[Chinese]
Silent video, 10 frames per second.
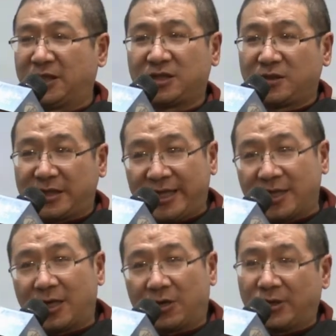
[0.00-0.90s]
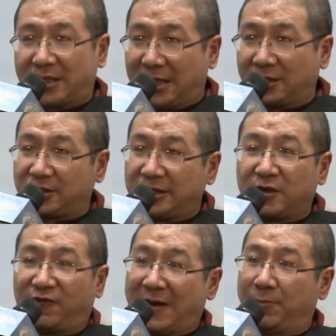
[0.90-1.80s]
其实黑格尔对康德是一
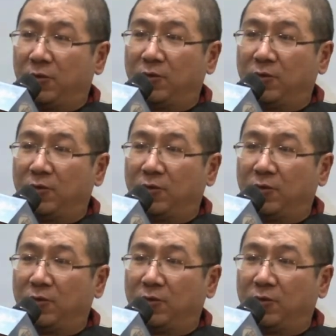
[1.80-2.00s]
个反驳。